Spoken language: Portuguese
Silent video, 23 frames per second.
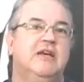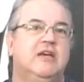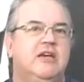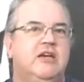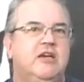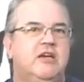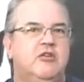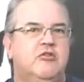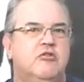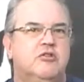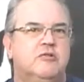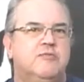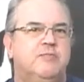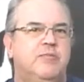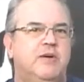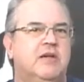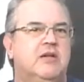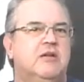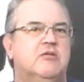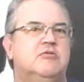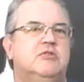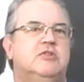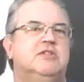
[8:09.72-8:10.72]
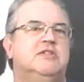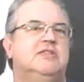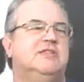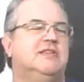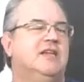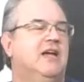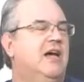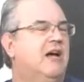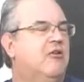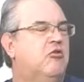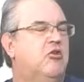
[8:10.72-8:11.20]
e nos pênaltis,
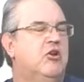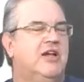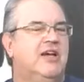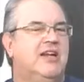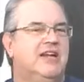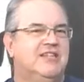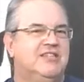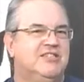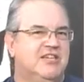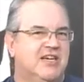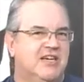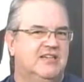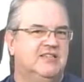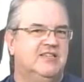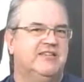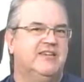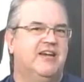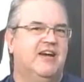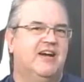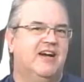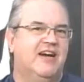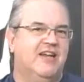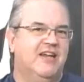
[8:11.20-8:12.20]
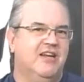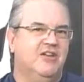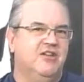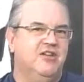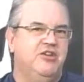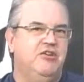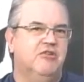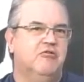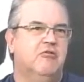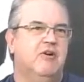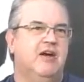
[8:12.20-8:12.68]
a goleira Jéssica
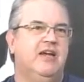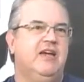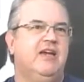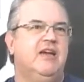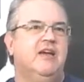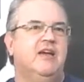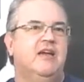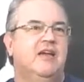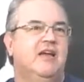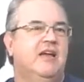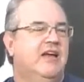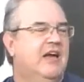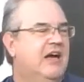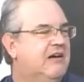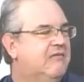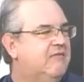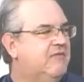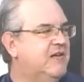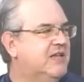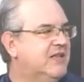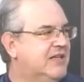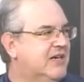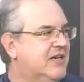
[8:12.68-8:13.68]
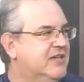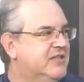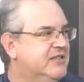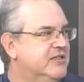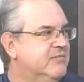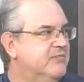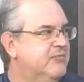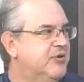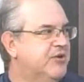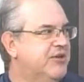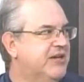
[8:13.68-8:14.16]
garantiu aí a vantagem de
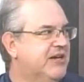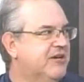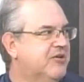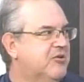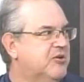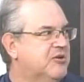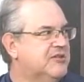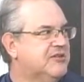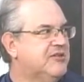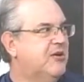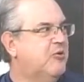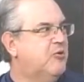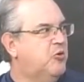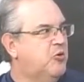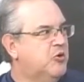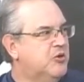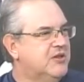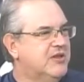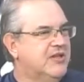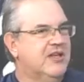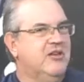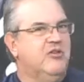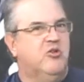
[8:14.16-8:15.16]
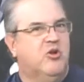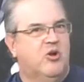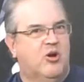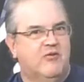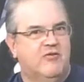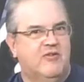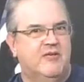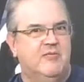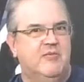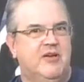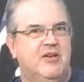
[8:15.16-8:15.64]
Ponta Grossa. Ontem,
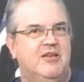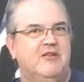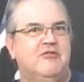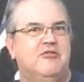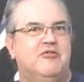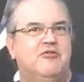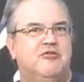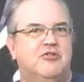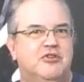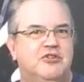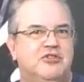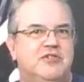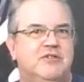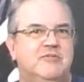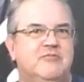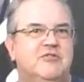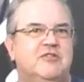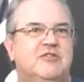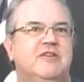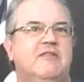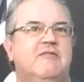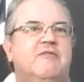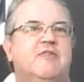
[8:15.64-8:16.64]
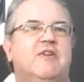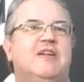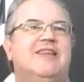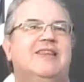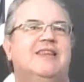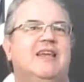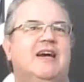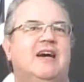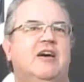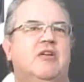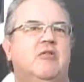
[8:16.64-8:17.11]
novamente, os dois times se
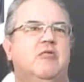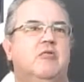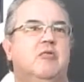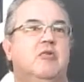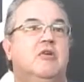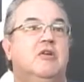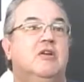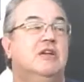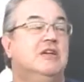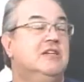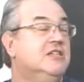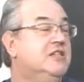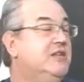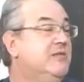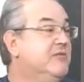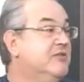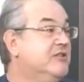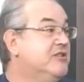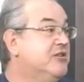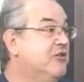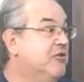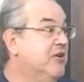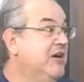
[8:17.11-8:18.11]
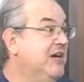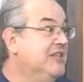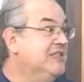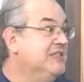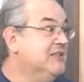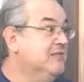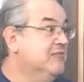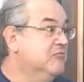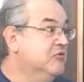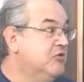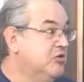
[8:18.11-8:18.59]
enfrentaram. Time que se conhece
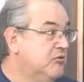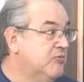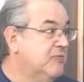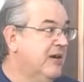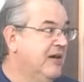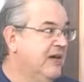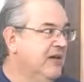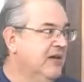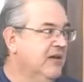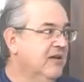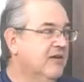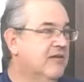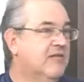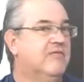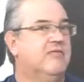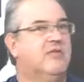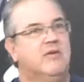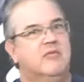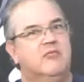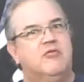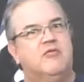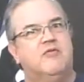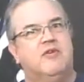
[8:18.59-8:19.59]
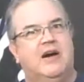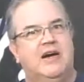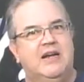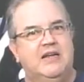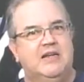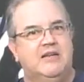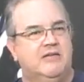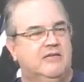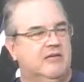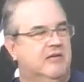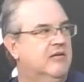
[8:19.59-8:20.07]
muito bem. Temos Porque várias.
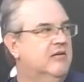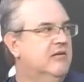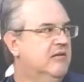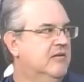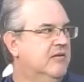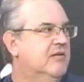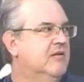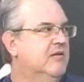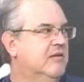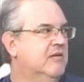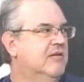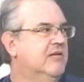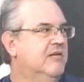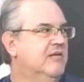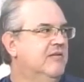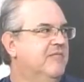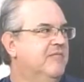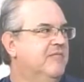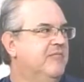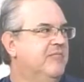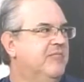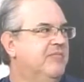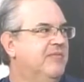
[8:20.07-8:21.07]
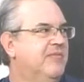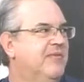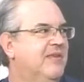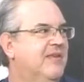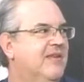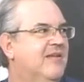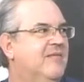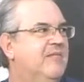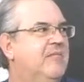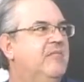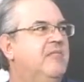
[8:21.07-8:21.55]
Meio Ponta Grossa contra
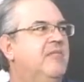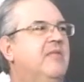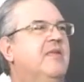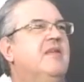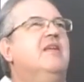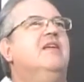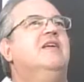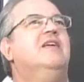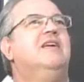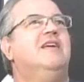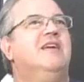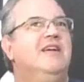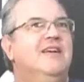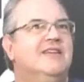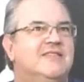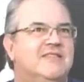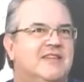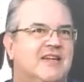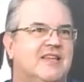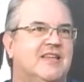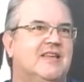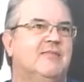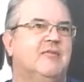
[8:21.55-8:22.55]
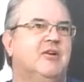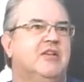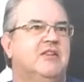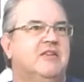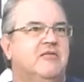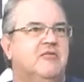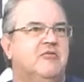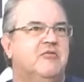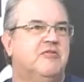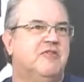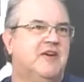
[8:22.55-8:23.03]
Ponta Grossa, né? Exatamente.
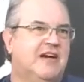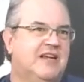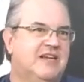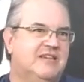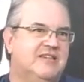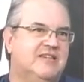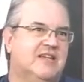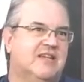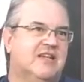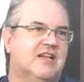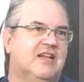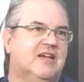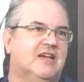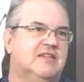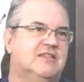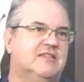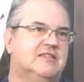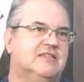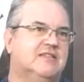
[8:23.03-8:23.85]
Temos várias atletas